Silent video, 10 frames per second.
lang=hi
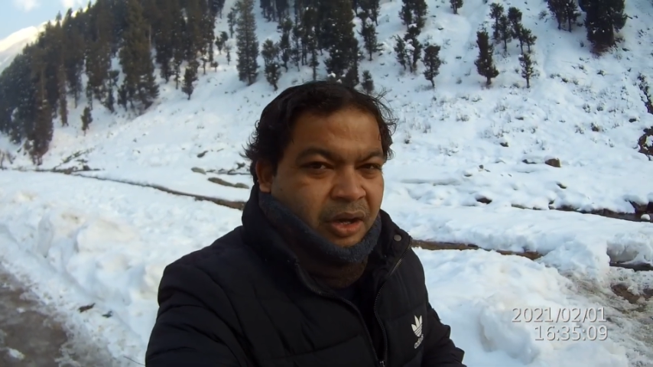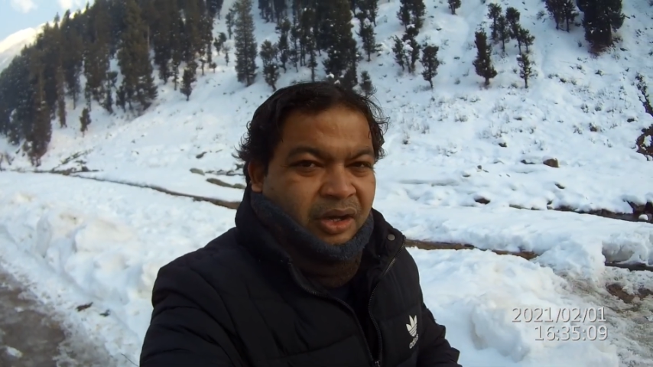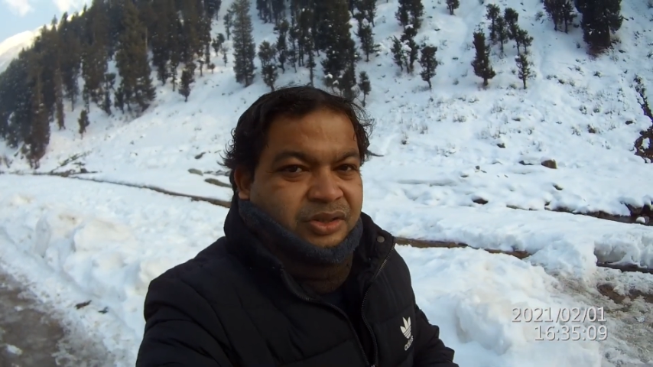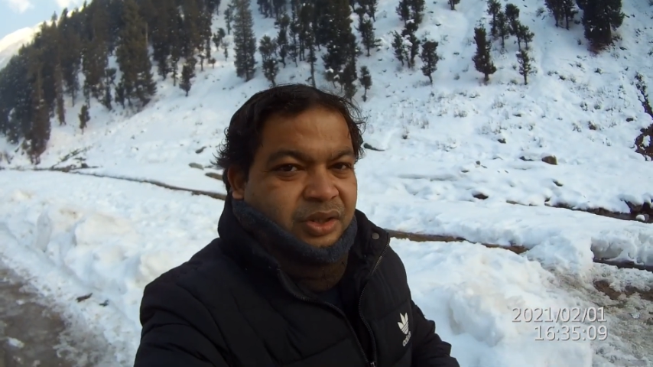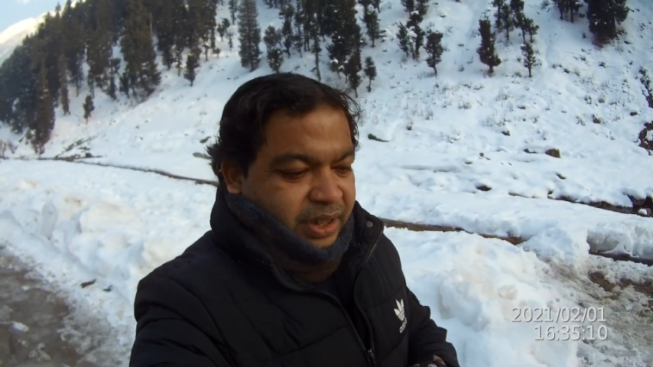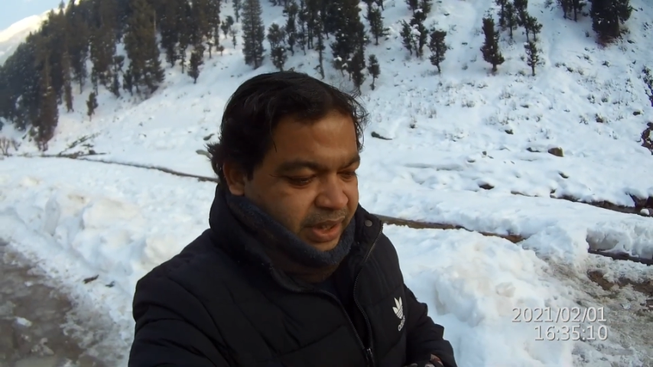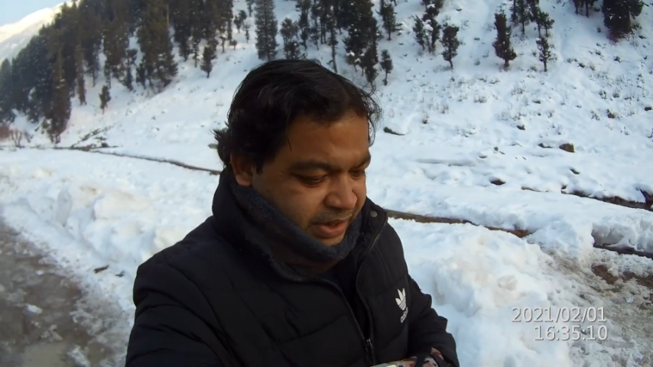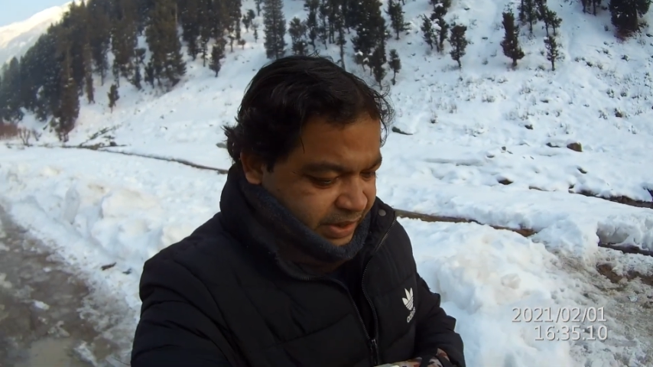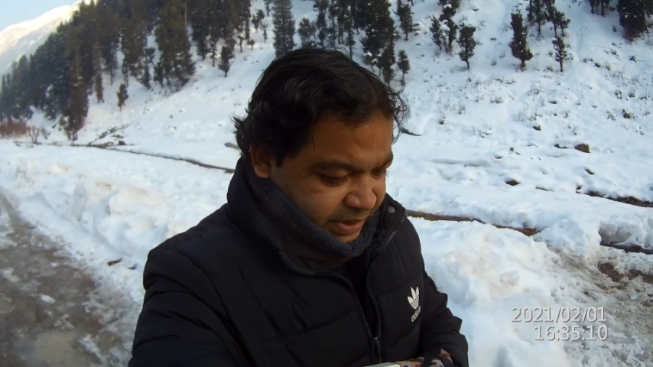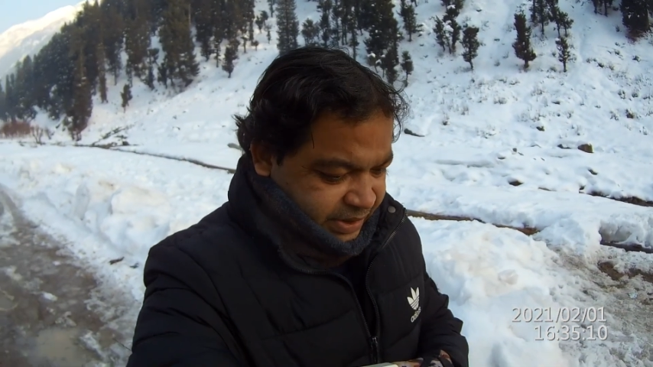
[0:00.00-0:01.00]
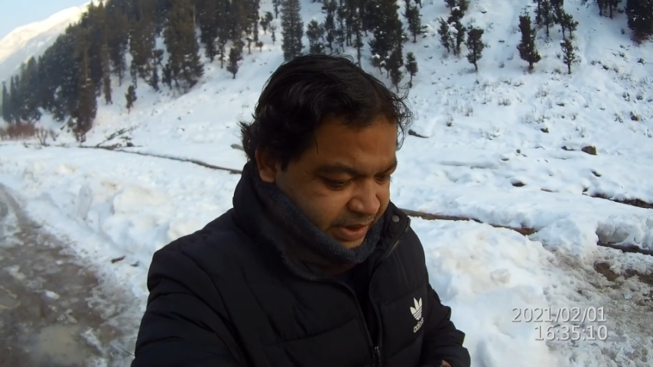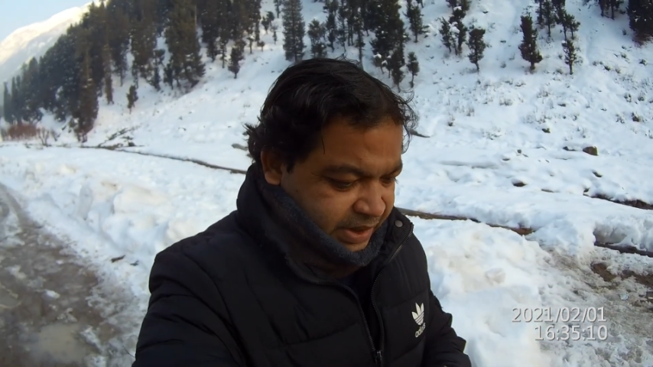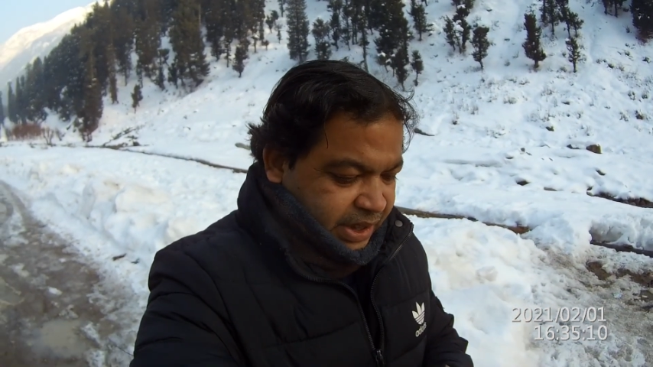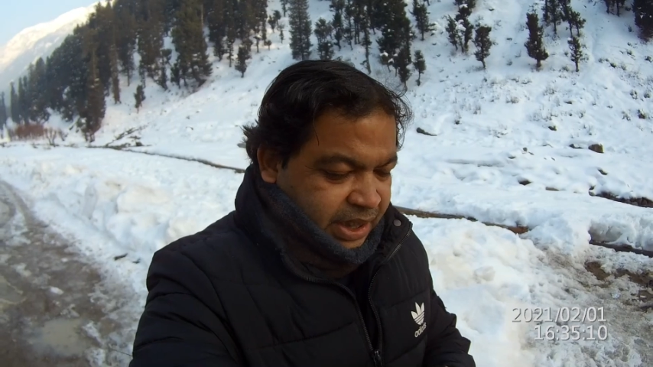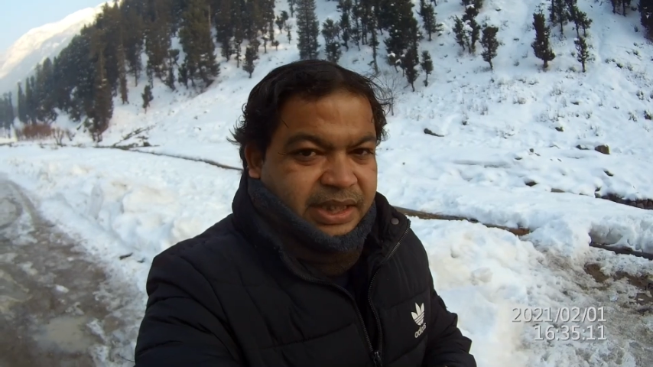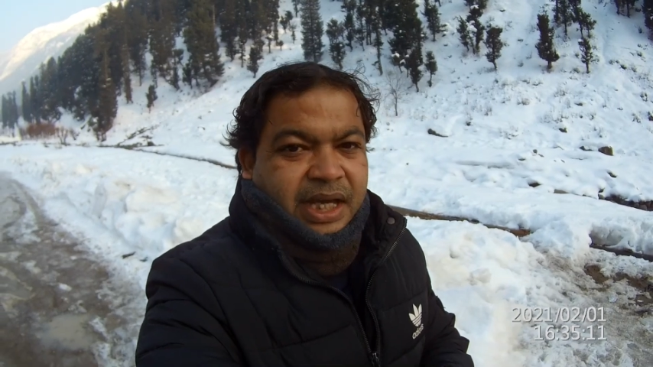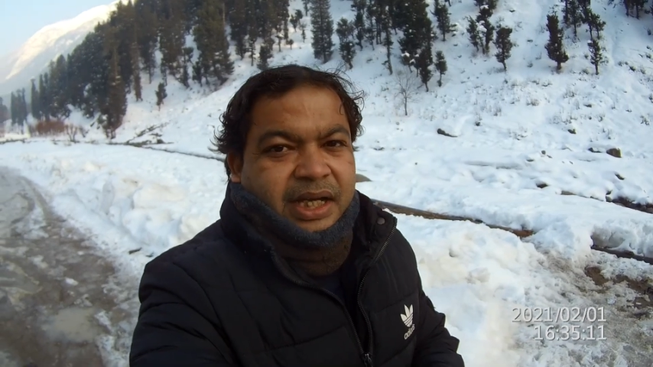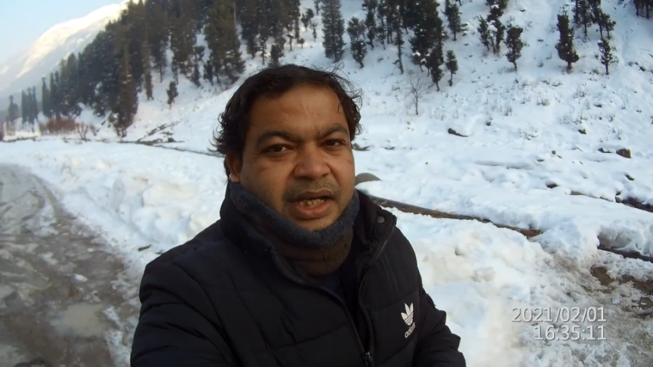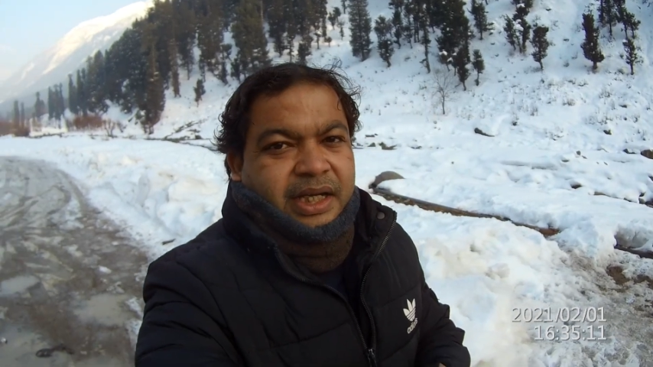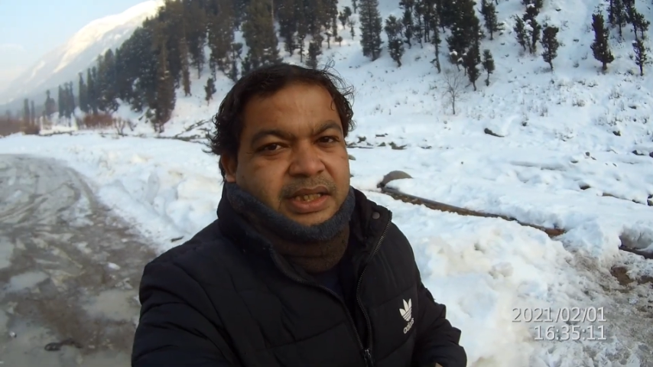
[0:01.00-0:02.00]
और जो है यहाँ
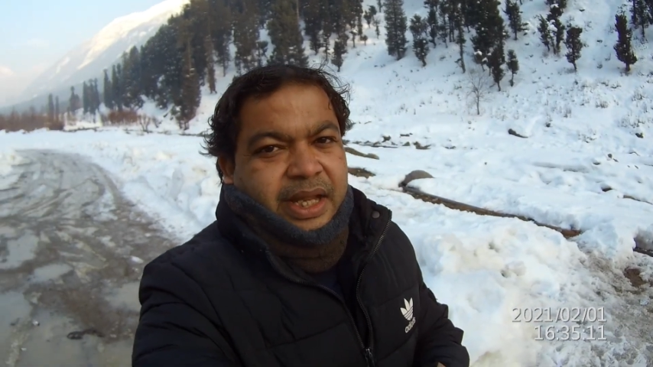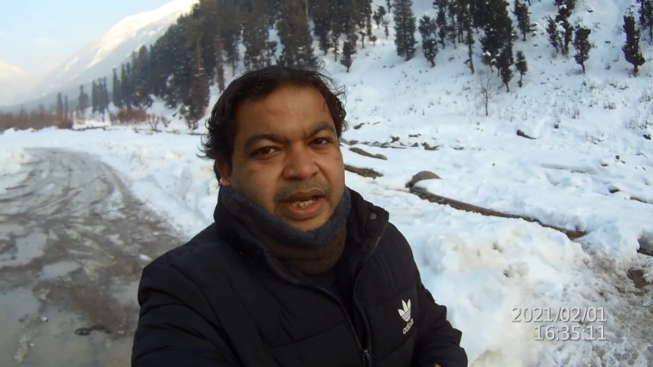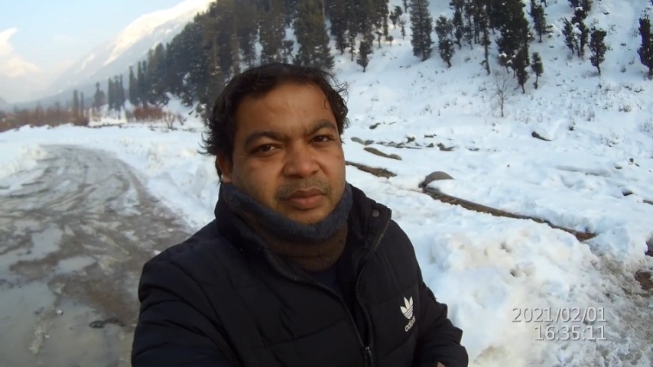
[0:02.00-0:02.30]
के नज़ारे